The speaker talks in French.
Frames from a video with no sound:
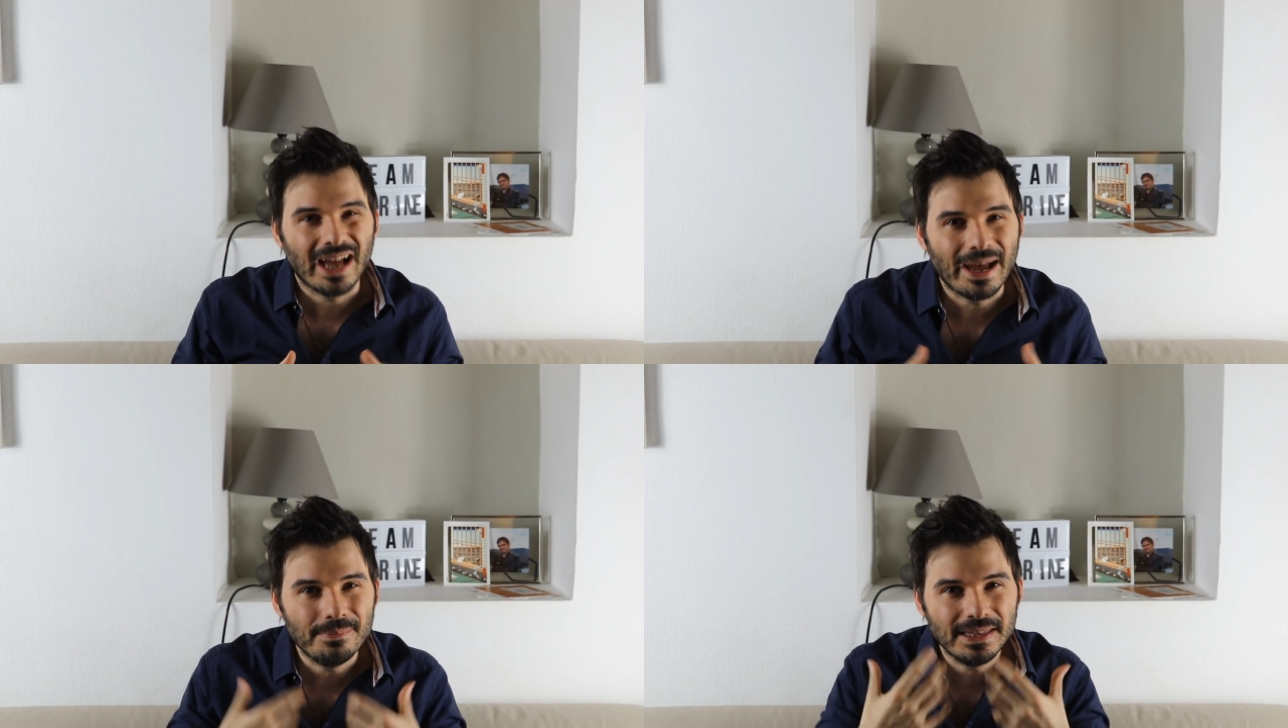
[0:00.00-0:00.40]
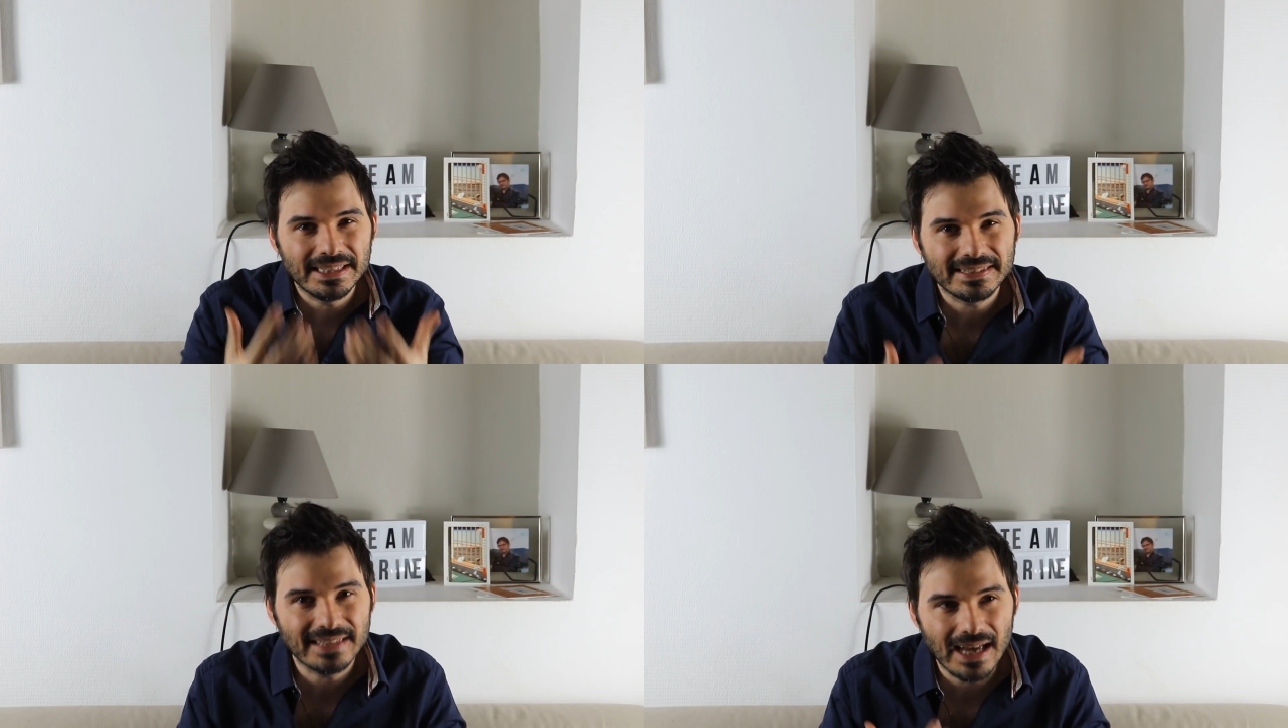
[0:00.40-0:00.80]

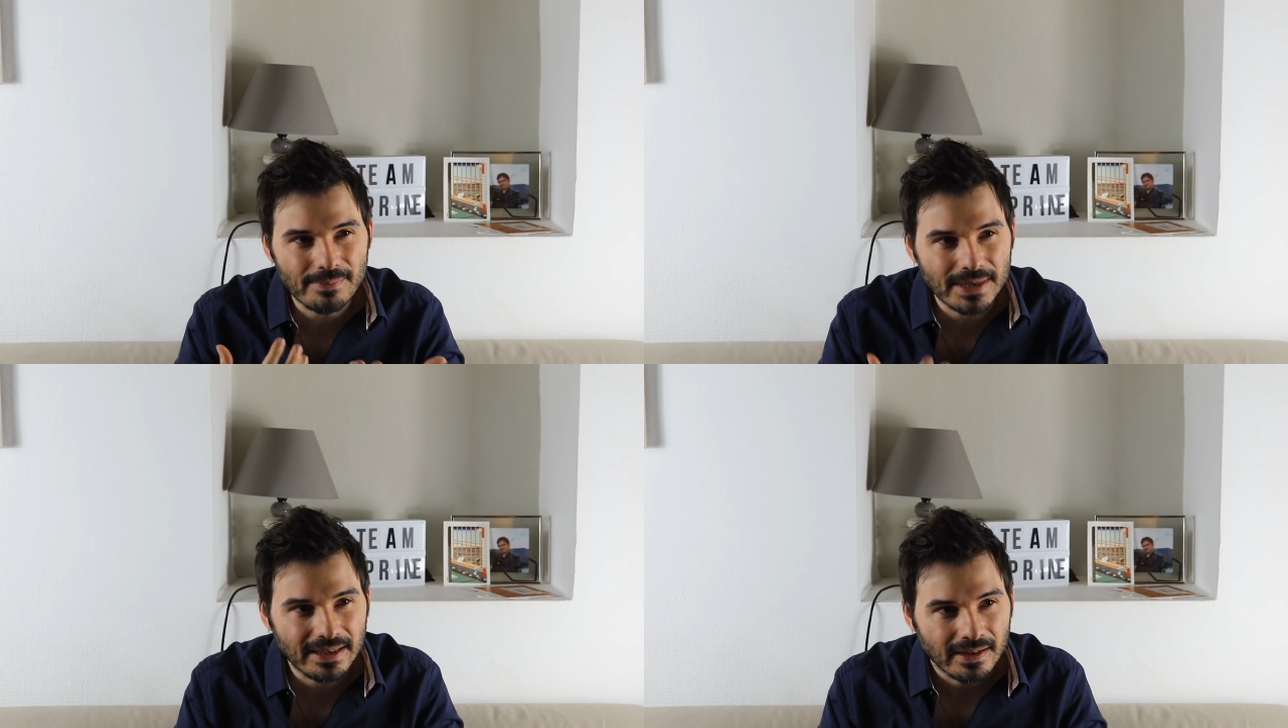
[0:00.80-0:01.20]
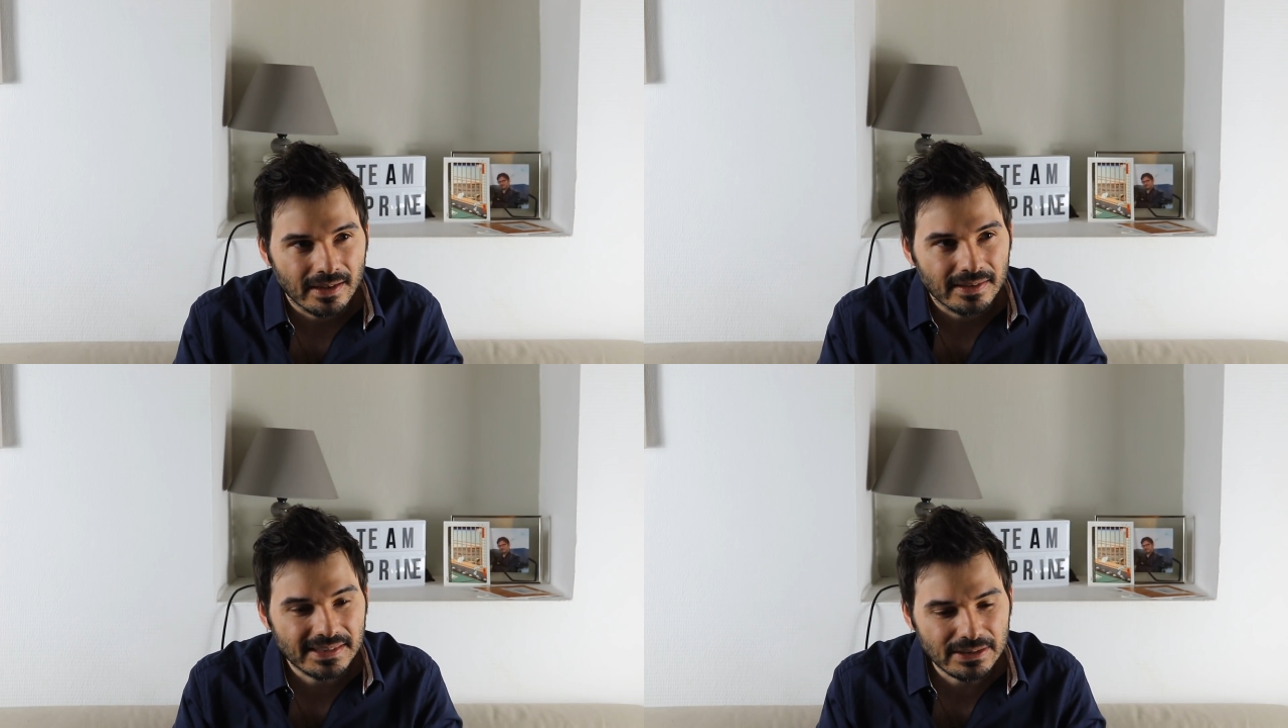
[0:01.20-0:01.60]
amener ça, mais
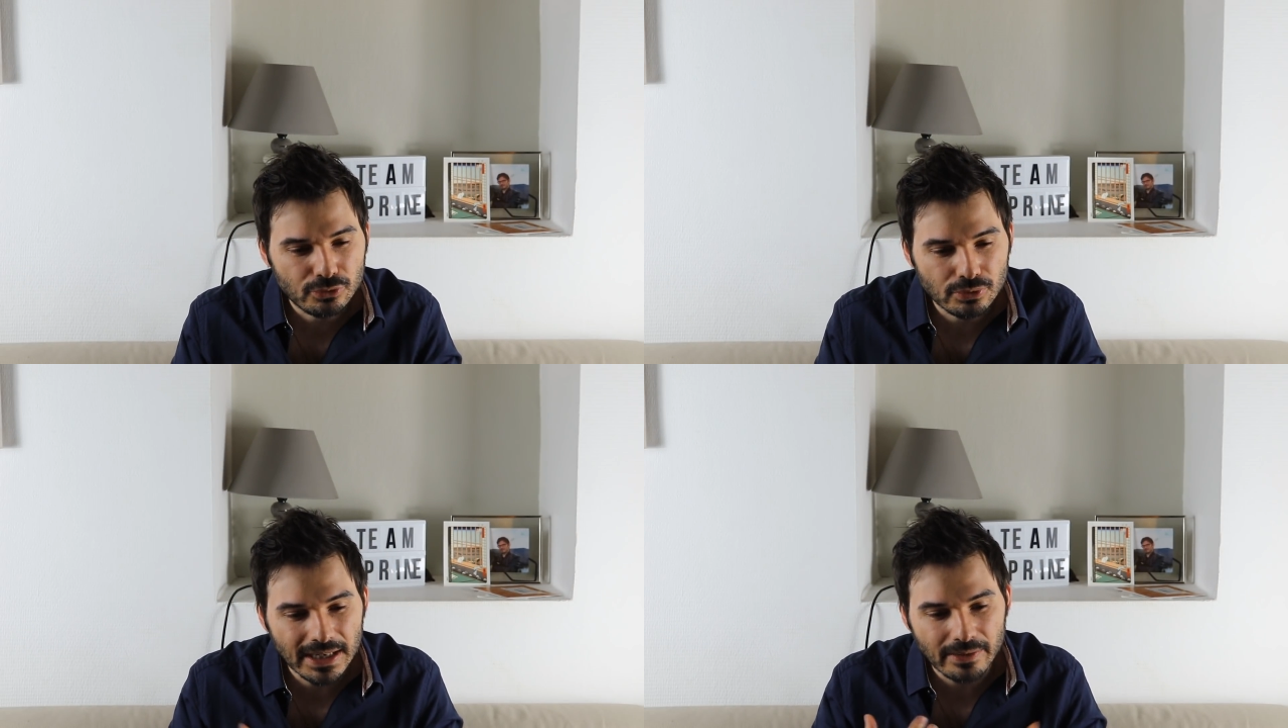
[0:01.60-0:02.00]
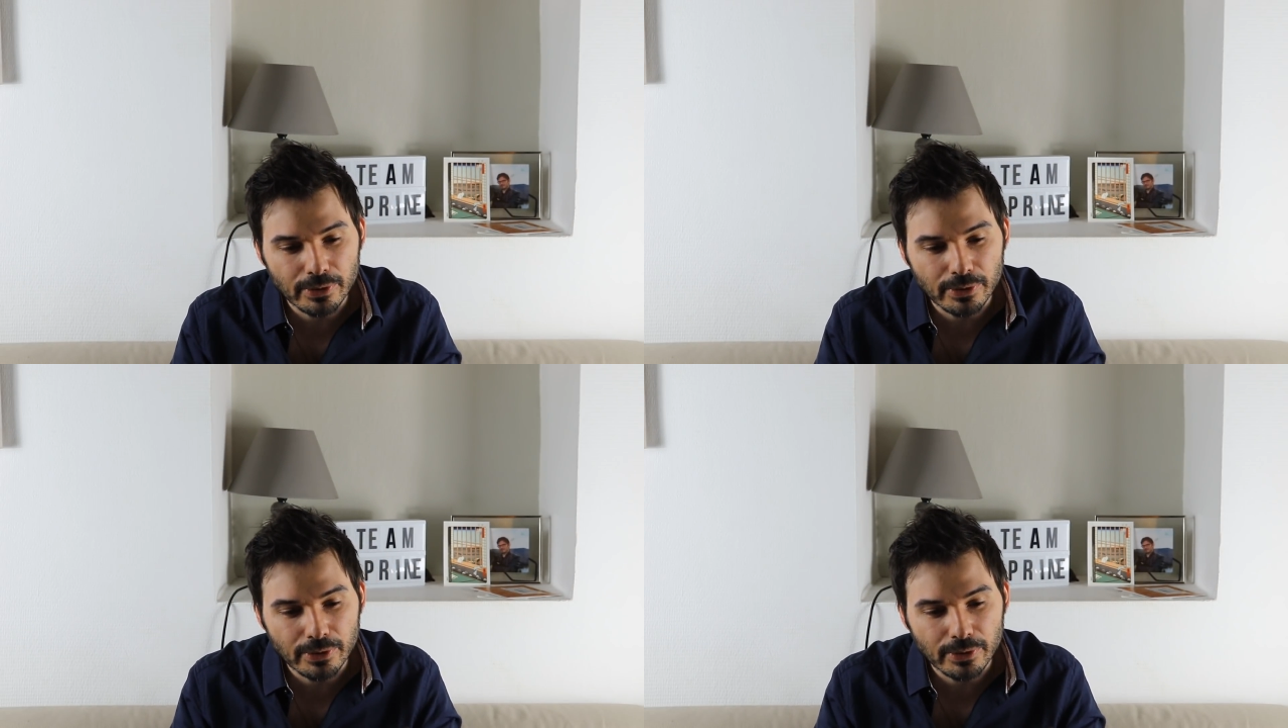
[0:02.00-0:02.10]
si tu,